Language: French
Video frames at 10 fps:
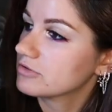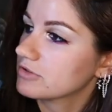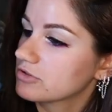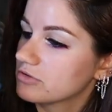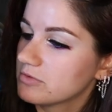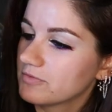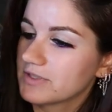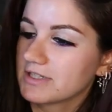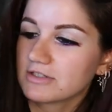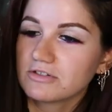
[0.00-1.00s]
le trouvais trop beau en
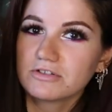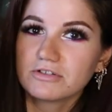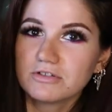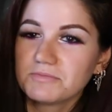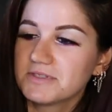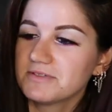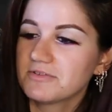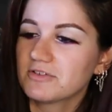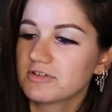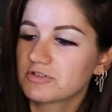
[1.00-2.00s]
fait avec le, petit
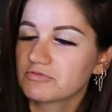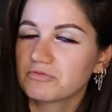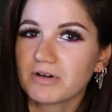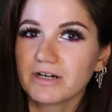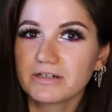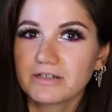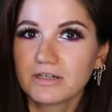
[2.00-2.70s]
volant et tout noir.